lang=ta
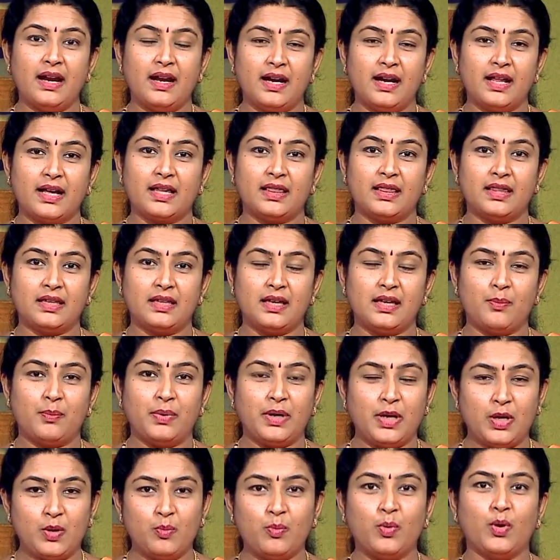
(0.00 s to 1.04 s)
நடக்குது
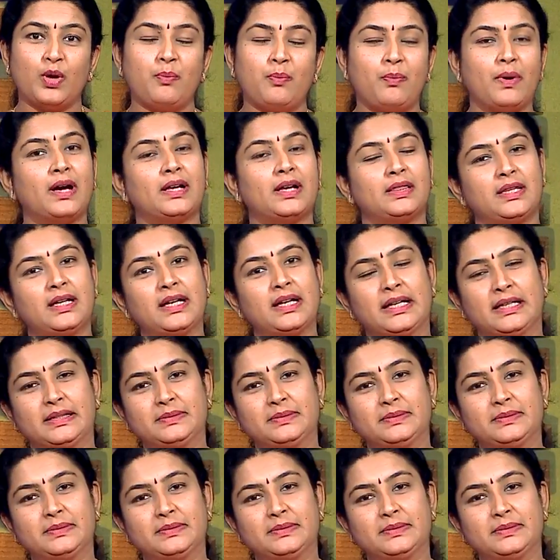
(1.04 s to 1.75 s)
அப்படின்னு போய் பார்த்தா